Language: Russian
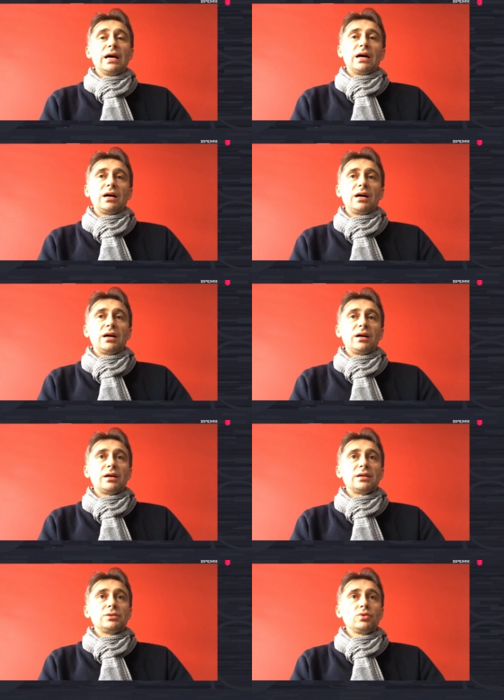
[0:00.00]

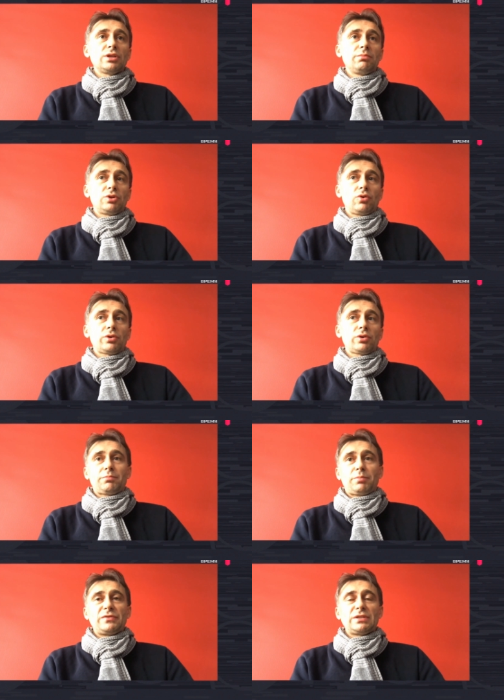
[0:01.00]
э, нужно быть только
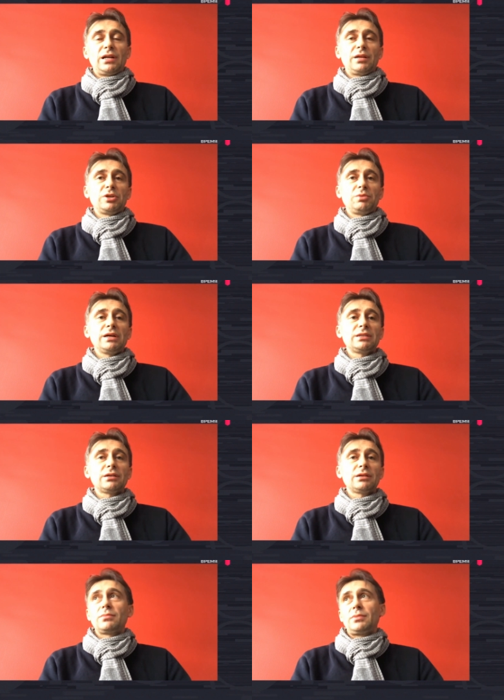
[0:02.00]
профессиональным
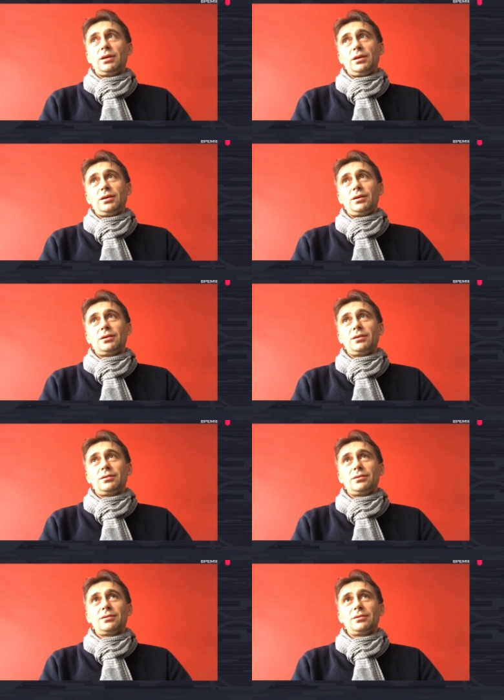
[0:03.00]
аниматором и